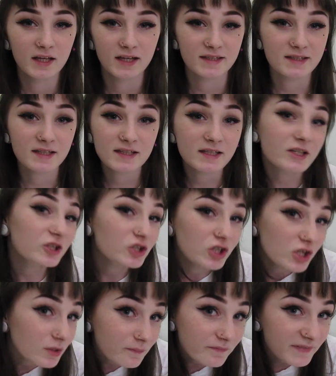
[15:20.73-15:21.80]
Es ist nicht
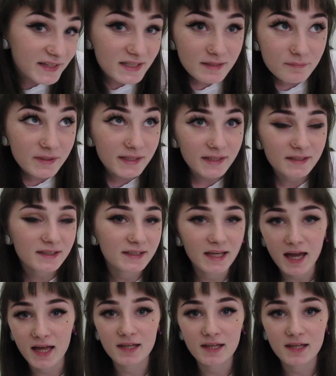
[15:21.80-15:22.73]
schlimm, wenn die Bilder nicht